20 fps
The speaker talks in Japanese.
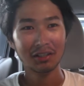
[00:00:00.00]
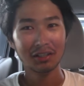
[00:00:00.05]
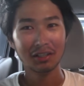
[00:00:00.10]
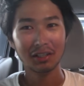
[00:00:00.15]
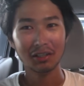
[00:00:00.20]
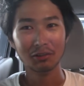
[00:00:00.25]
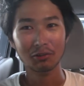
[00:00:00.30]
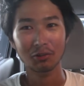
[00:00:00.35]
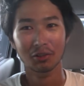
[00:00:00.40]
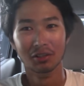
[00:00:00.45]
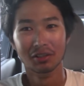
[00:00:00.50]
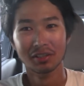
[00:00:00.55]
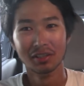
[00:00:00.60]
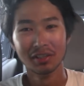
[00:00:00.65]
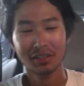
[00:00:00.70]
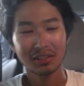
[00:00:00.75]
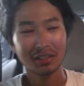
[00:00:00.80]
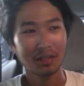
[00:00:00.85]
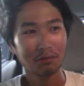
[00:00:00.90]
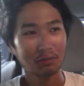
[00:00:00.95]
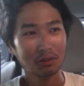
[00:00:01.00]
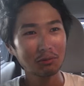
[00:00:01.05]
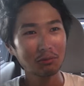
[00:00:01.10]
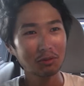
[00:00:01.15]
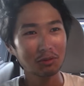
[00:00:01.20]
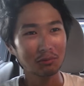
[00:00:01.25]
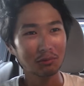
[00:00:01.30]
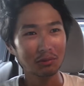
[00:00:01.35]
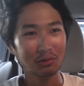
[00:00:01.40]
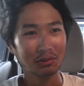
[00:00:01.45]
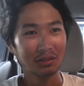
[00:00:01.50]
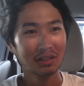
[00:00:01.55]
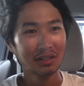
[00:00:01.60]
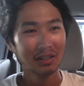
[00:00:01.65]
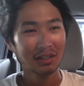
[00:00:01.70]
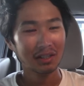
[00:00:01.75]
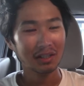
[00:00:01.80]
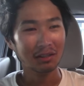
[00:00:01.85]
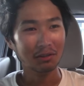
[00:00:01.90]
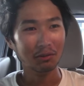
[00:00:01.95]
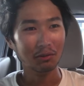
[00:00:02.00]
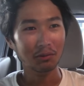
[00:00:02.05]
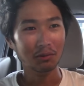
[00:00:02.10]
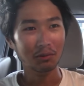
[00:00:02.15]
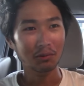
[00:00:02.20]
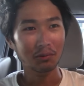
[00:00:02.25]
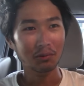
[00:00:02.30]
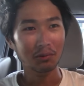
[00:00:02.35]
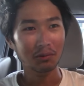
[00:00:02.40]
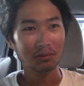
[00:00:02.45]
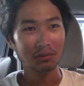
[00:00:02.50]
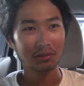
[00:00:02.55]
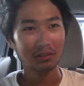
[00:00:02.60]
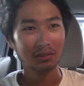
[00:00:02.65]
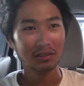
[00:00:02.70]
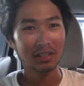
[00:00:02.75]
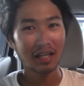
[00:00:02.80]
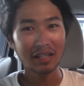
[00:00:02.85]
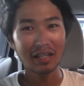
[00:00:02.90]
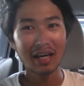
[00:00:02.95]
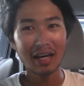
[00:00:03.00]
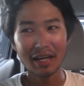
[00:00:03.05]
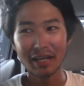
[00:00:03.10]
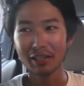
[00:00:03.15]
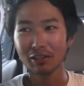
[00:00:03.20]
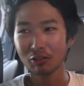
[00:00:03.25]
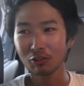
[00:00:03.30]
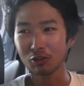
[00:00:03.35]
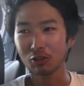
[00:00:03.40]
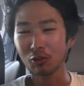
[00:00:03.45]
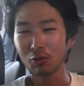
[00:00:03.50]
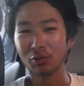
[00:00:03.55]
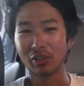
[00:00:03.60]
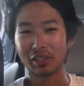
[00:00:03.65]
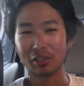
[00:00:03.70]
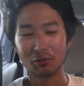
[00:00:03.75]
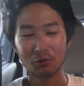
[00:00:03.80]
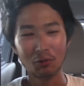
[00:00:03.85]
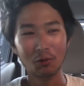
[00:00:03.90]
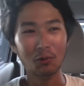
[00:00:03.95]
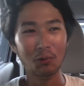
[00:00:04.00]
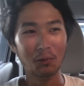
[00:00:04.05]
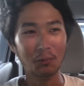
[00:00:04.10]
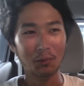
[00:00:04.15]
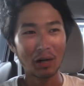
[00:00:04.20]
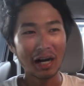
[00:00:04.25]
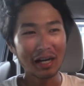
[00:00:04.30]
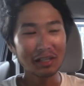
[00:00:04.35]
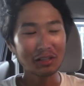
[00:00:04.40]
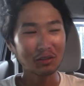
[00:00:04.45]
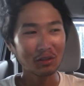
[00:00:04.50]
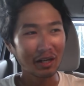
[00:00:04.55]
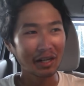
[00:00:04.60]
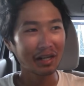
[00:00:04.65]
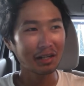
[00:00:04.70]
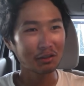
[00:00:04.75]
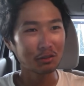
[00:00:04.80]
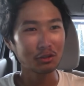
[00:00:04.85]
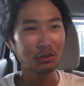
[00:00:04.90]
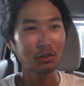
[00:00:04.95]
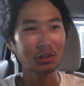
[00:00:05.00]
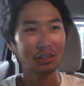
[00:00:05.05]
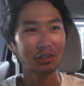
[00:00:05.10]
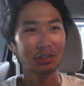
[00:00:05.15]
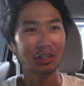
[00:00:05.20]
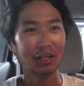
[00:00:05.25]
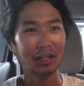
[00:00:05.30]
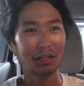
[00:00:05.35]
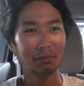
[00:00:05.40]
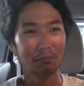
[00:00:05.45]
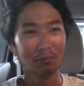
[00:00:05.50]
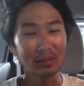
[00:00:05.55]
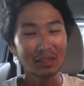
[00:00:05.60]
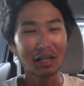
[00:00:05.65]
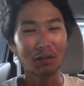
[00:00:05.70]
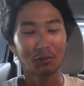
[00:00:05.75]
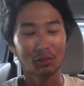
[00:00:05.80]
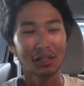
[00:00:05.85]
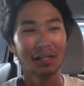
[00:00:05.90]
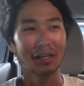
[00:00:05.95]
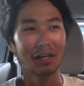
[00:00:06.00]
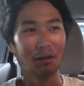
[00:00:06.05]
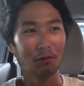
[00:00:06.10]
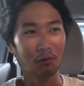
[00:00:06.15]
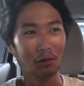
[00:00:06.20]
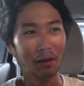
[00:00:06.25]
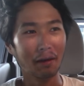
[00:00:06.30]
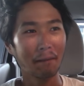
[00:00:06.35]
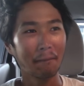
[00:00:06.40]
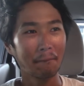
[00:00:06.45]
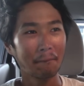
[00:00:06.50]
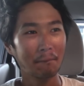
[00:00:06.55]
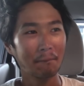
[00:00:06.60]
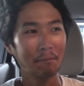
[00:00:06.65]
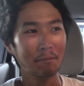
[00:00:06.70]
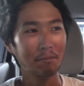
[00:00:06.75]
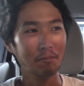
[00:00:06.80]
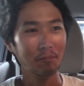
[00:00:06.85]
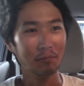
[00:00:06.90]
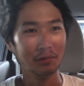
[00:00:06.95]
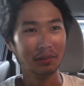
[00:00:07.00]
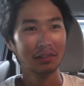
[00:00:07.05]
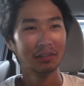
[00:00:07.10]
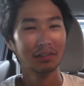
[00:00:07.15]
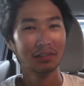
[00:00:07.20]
あの、てか、そもそも、あのー、7円の商品を、もうありとあらゆる商品の中で見たことないから、俺。うん。